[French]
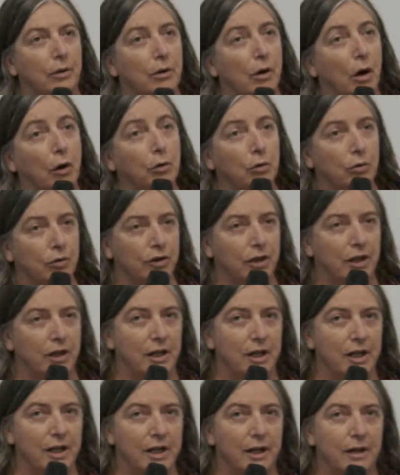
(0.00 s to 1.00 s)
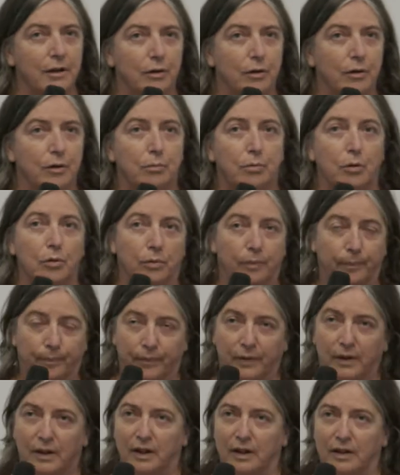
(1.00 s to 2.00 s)
leur conseiller, bon,
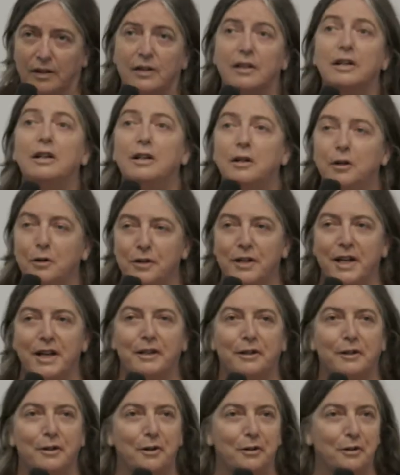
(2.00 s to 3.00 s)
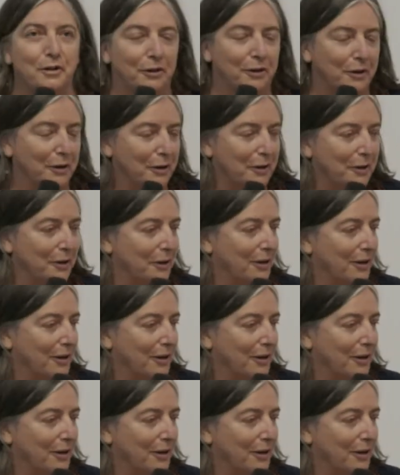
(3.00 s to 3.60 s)
s'ils connaissent notre,